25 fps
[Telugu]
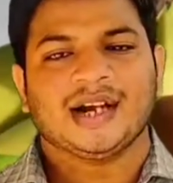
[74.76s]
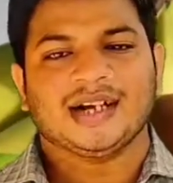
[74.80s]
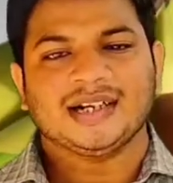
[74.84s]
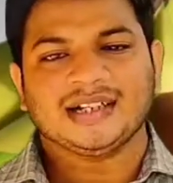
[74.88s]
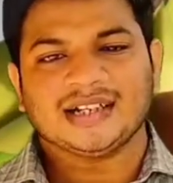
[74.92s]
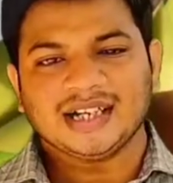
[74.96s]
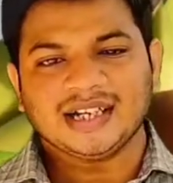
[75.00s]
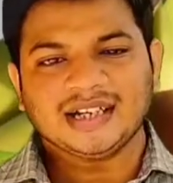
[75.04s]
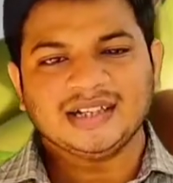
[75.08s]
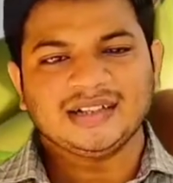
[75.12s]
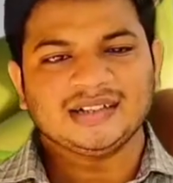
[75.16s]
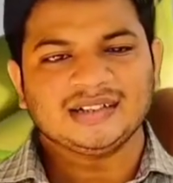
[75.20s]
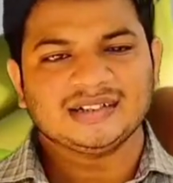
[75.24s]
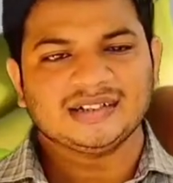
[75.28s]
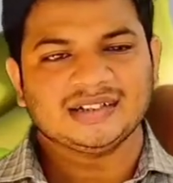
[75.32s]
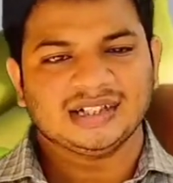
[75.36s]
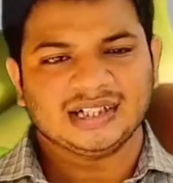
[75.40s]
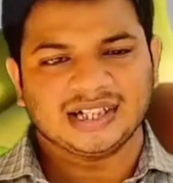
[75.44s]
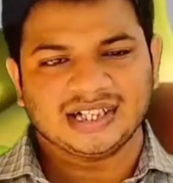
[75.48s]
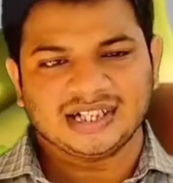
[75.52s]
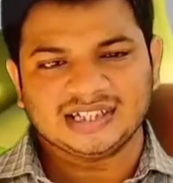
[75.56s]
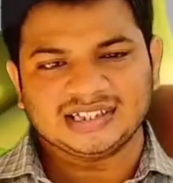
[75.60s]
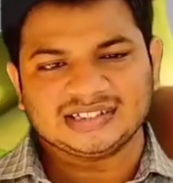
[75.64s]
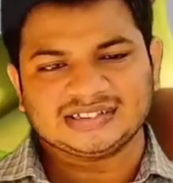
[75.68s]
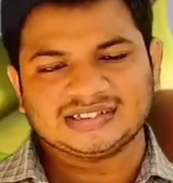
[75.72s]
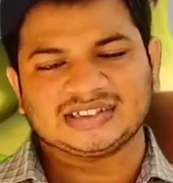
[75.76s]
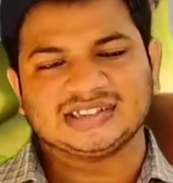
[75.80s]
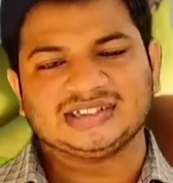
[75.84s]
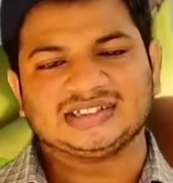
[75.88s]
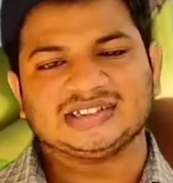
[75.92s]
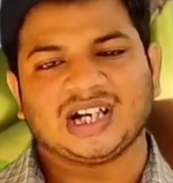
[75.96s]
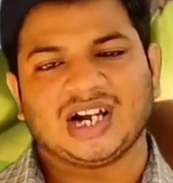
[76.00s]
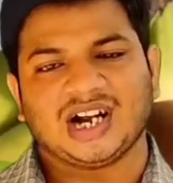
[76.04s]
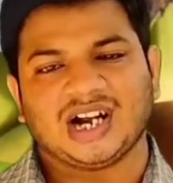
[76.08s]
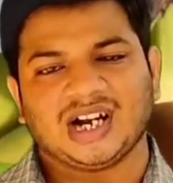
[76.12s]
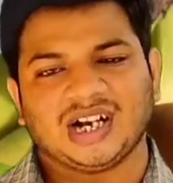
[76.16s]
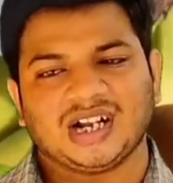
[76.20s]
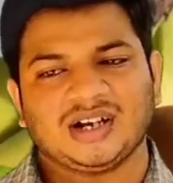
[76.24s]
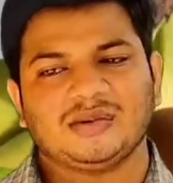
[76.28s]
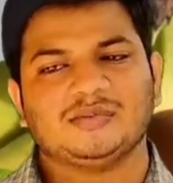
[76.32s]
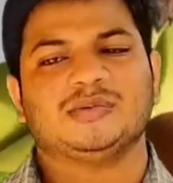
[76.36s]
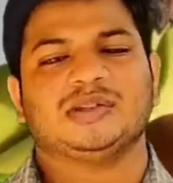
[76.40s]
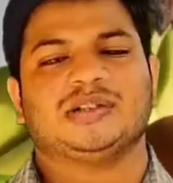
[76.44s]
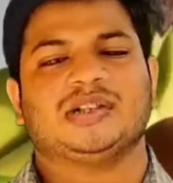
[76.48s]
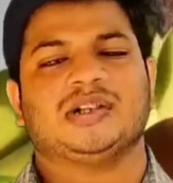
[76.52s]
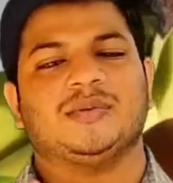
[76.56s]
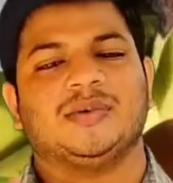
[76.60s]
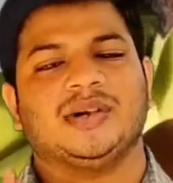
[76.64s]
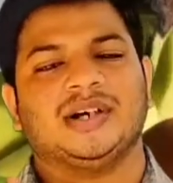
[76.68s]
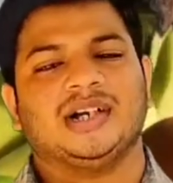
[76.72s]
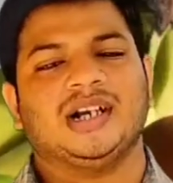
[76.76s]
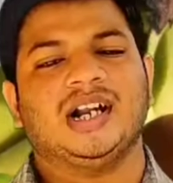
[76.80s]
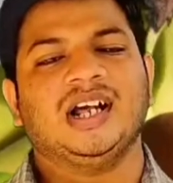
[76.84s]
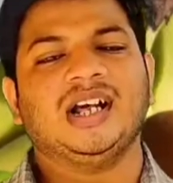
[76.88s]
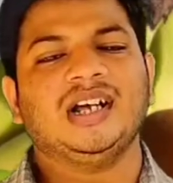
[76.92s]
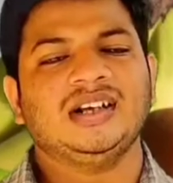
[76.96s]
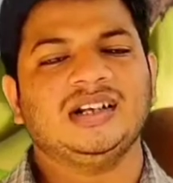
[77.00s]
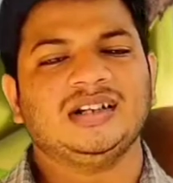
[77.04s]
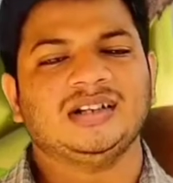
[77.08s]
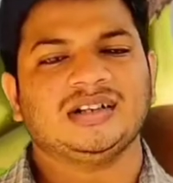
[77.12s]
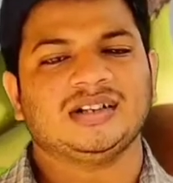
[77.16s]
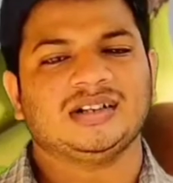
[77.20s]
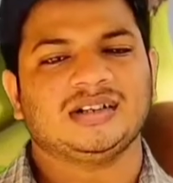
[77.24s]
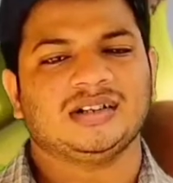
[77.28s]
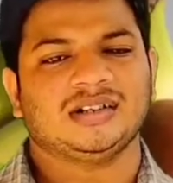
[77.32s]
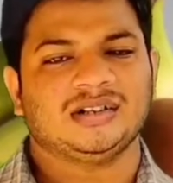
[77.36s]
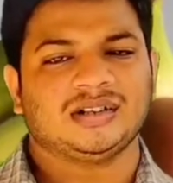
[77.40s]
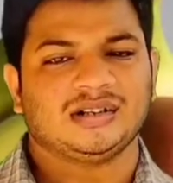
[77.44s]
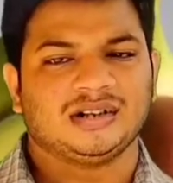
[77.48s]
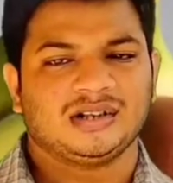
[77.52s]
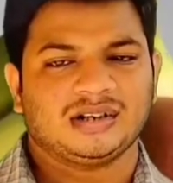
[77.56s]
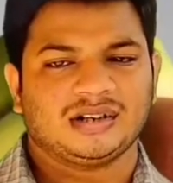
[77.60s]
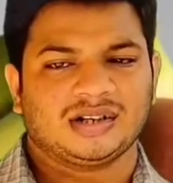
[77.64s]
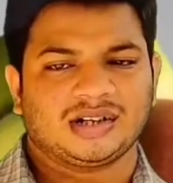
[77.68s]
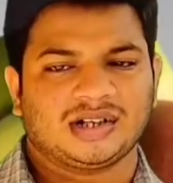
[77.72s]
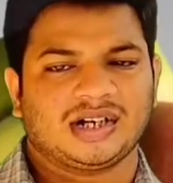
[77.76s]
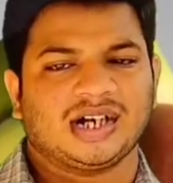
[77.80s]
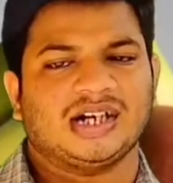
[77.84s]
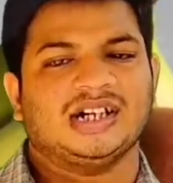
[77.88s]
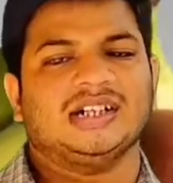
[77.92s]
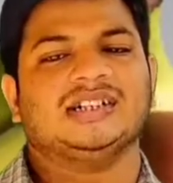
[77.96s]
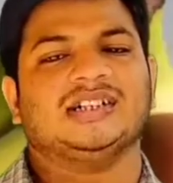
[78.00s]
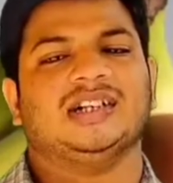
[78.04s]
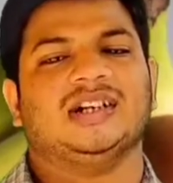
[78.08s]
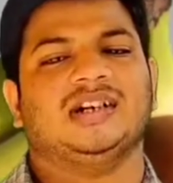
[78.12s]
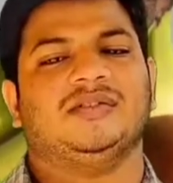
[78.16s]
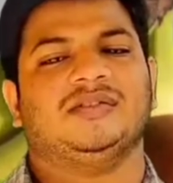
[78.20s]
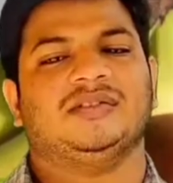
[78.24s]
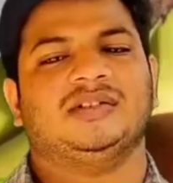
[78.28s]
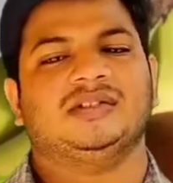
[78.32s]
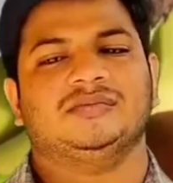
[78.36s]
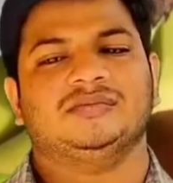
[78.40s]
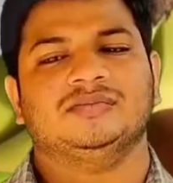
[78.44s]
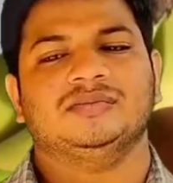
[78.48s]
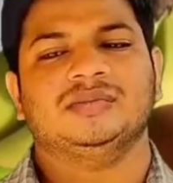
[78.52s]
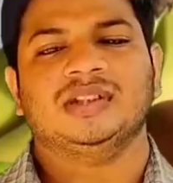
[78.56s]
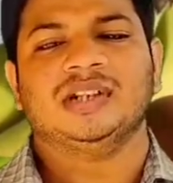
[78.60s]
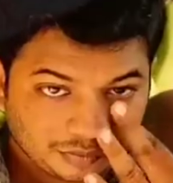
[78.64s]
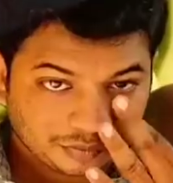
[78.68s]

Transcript: అంటే లేడీస్కి చాలా ముఖ్యమైన ఖనిజ లవణం